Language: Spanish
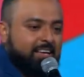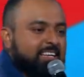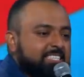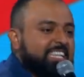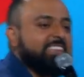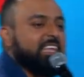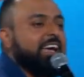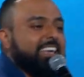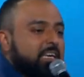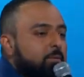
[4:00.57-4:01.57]
Si te
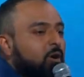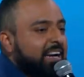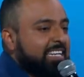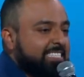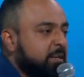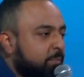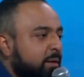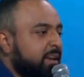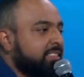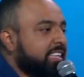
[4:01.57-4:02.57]
equivocas,
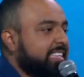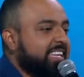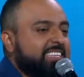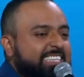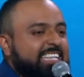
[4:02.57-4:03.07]
simplemente tienes que